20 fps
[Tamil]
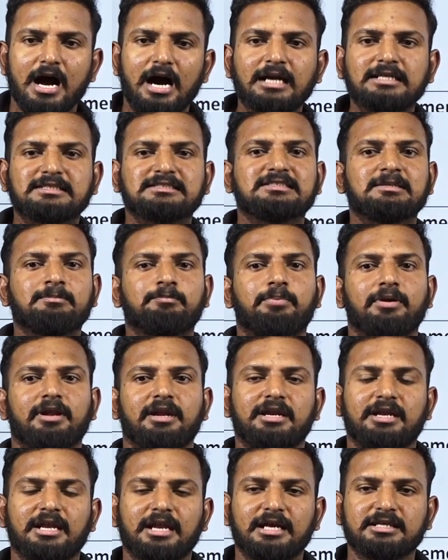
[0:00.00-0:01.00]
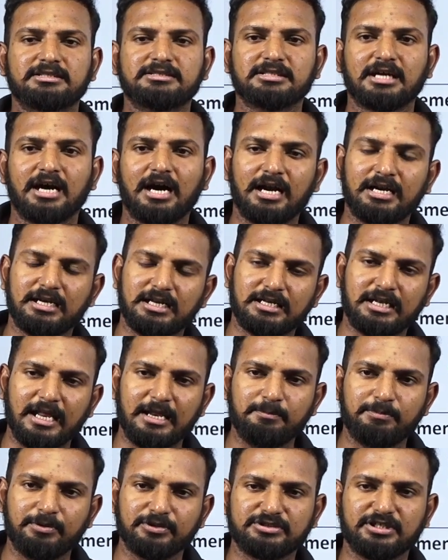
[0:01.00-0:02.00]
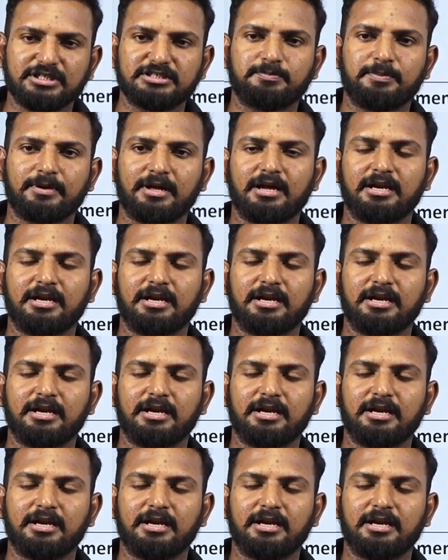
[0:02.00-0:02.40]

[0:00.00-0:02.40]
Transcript: அட் சிம்பிள் இன்ட்ரெஸ்ட் அட் டென் பர்சன்டேஜ்